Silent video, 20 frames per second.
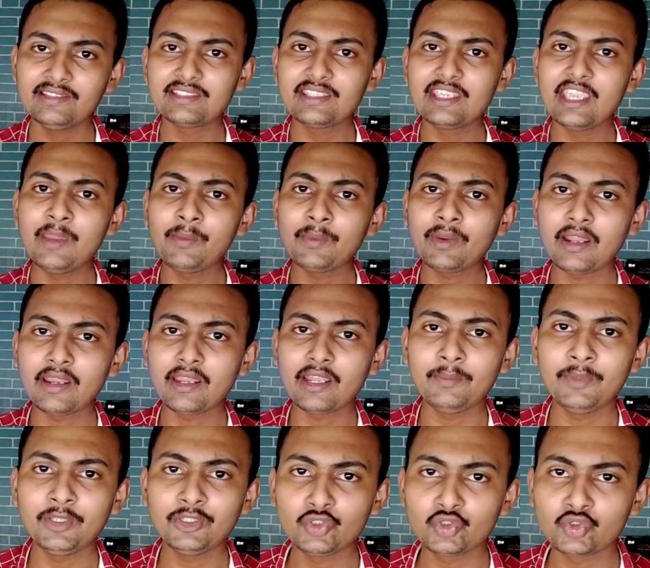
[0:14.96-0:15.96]
इस गेम का
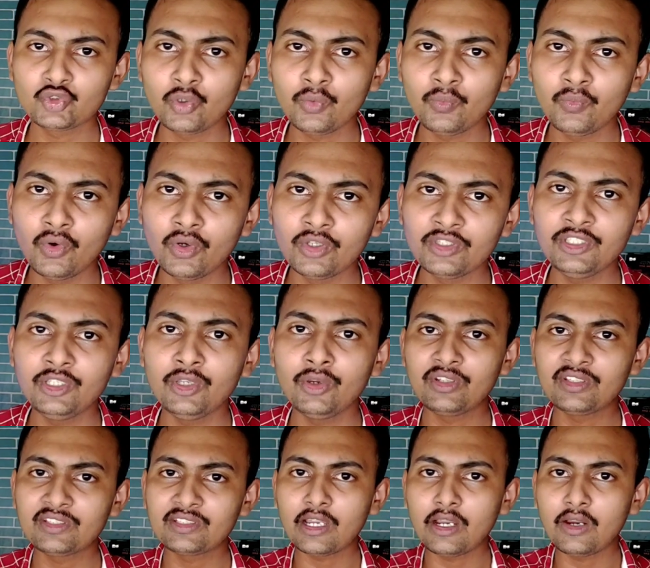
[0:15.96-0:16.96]
नाम है दोस्तों फौजी
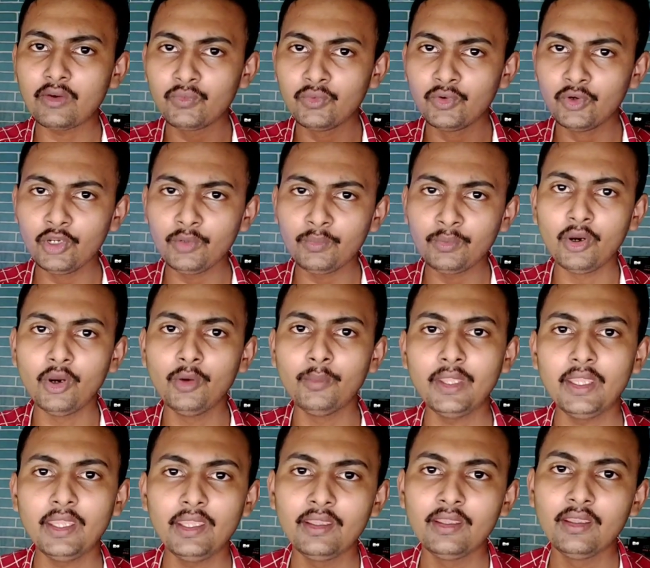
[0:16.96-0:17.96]
और इसका फुल फॉर्म
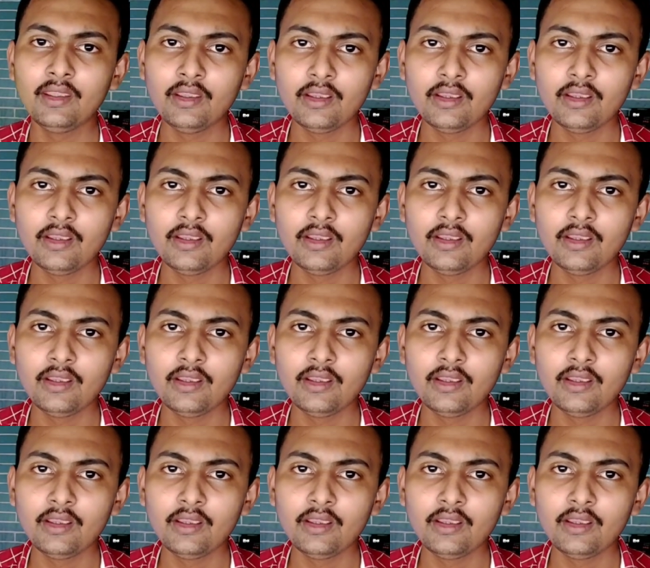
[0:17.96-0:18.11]
है